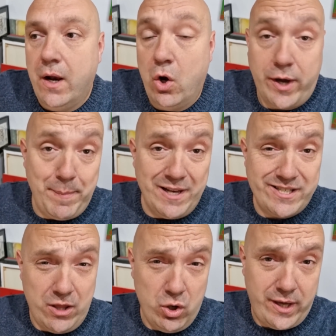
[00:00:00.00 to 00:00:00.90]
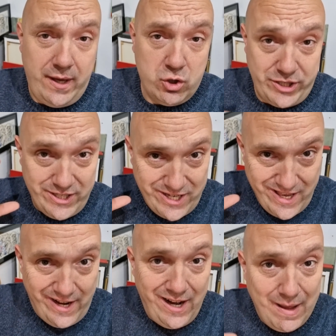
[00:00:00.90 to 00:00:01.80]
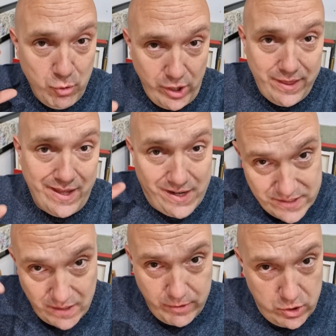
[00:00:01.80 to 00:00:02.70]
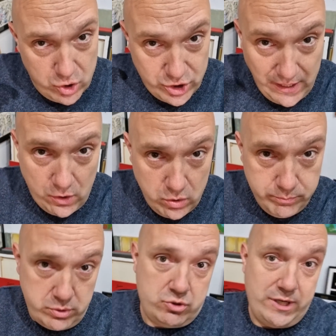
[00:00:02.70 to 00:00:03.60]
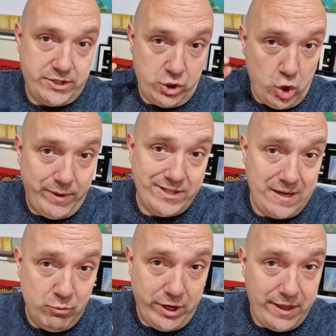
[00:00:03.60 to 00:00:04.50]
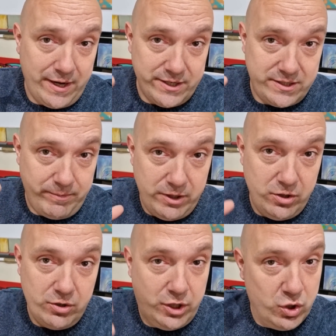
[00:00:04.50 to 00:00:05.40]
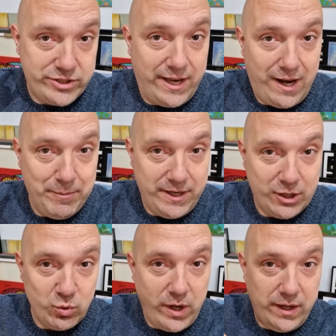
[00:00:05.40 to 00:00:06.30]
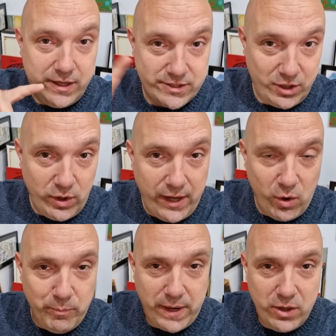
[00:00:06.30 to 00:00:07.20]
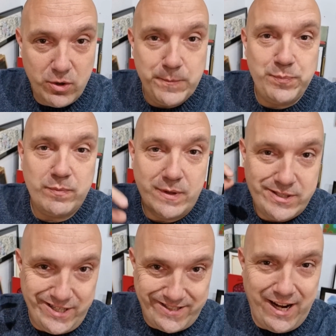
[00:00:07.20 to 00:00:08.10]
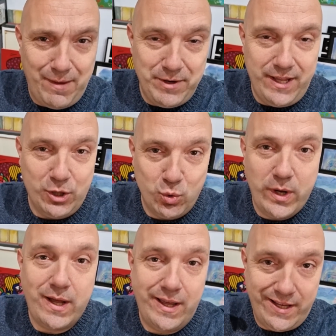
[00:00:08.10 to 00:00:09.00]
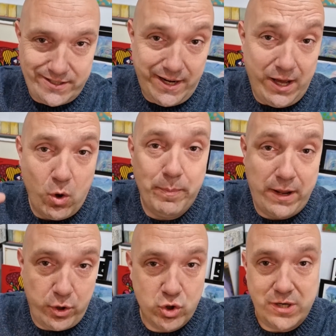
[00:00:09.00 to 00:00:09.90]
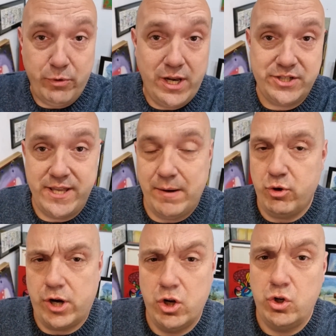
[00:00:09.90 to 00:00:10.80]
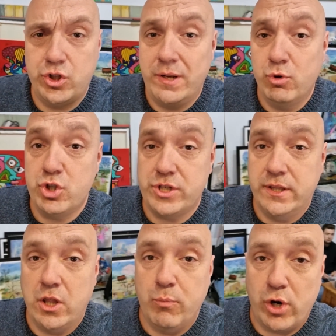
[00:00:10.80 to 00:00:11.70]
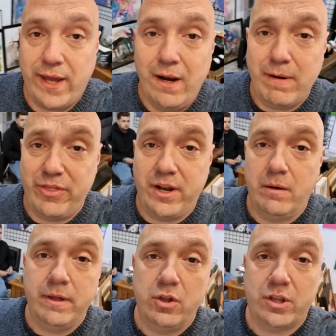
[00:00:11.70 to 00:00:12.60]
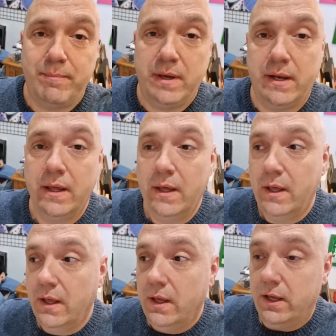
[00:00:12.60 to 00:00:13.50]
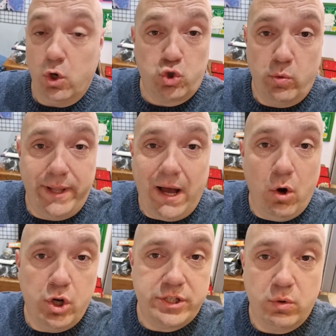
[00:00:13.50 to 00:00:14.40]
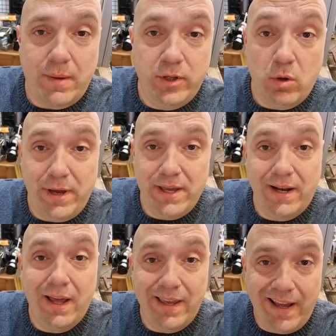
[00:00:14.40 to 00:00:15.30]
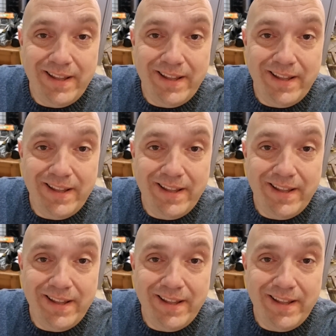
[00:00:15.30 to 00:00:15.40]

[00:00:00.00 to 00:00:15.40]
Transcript: Lo que he pensado que os enseñaré la moneda en este vídeo si la compro. O sea, si no veis la moneda en este vídeo y no está en la miniatura, es que no la he comprado. Si está en la miniatura, es que la he comprado y os la voy a enseñar porque no tiene mucho sentido porque él va a hacer el vídeo también y lo subirá hoy seguramente o mañana y